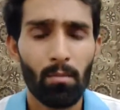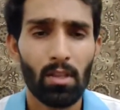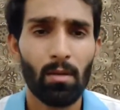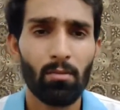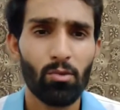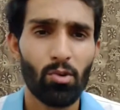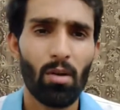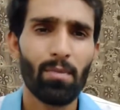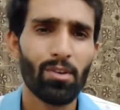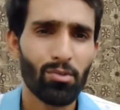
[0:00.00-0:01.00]
मतलब जो
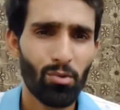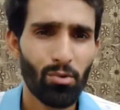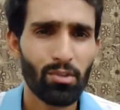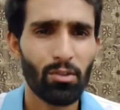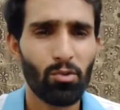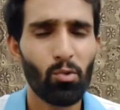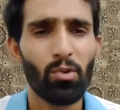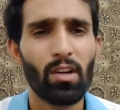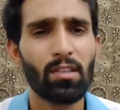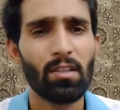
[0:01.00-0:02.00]
आपने सोर्स के
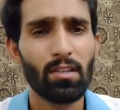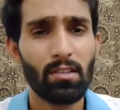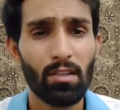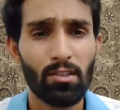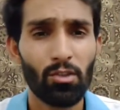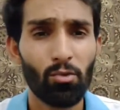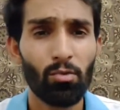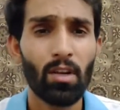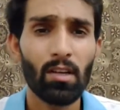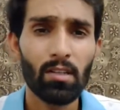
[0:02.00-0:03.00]
थ्रू या किसी रिसर्च के थ्रू या